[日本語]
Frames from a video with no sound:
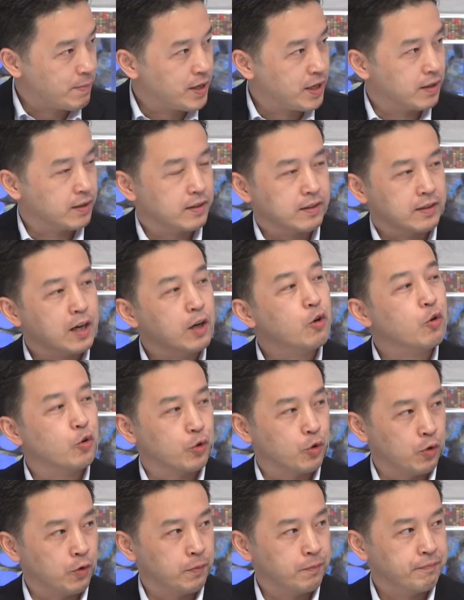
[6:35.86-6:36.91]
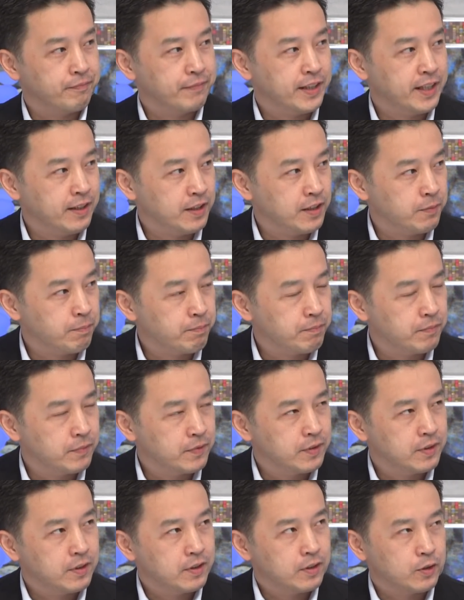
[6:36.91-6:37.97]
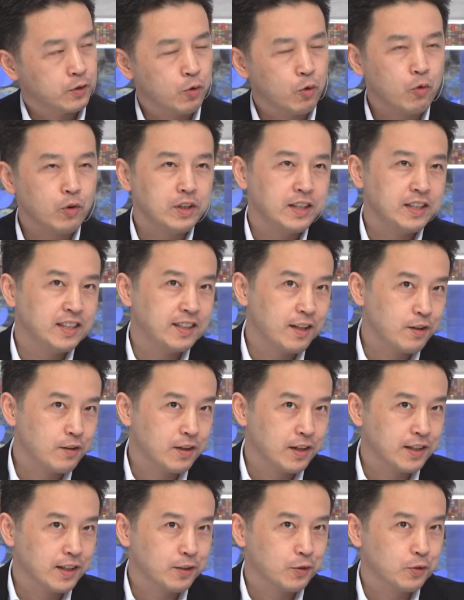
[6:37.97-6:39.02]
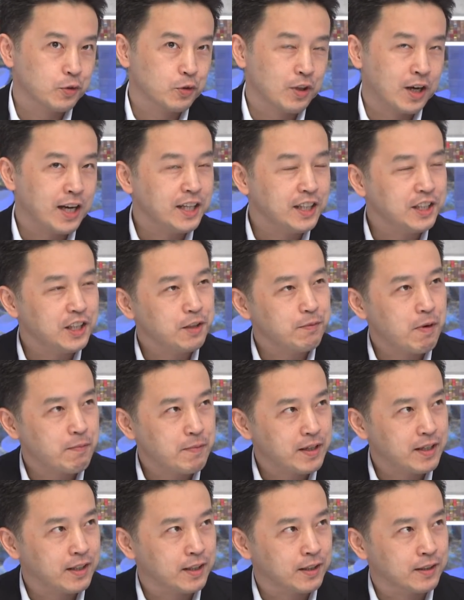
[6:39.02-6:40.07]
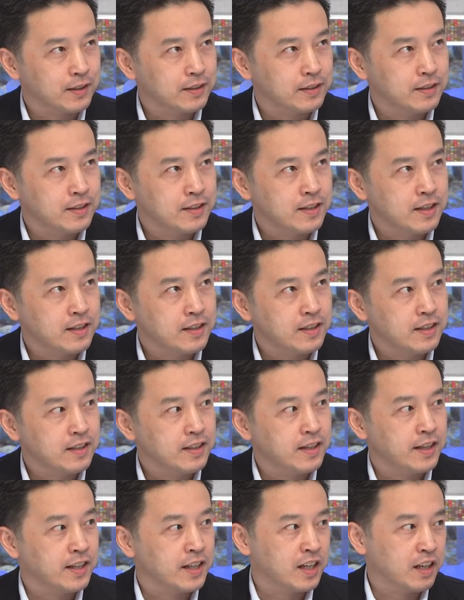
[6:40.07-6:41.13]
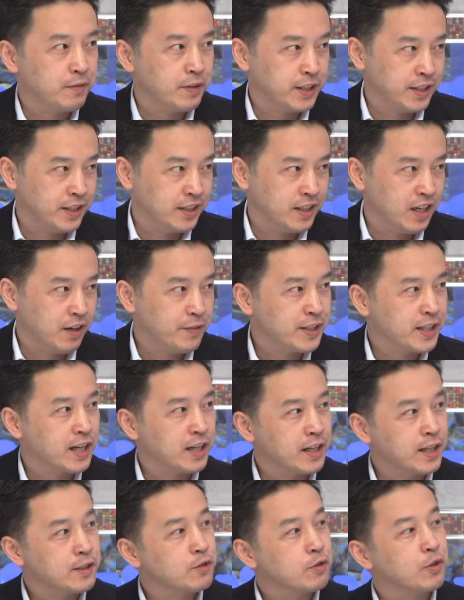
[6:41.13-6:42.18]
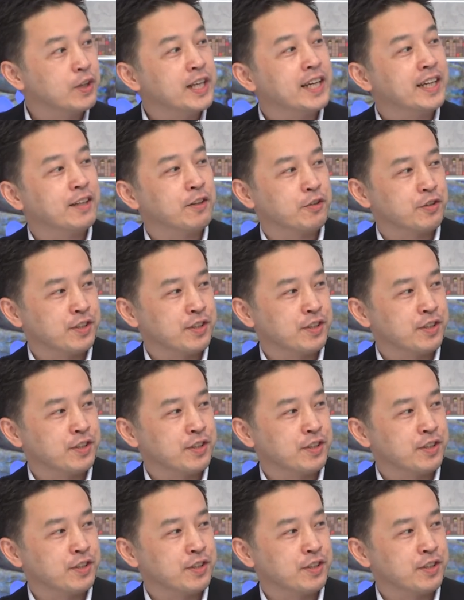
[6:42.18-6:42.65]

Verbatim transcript: まあ、過去の、えー、どこに似てるかなというとあえて言えば、まあ、2000年代半ばにアメリカが連続利上げを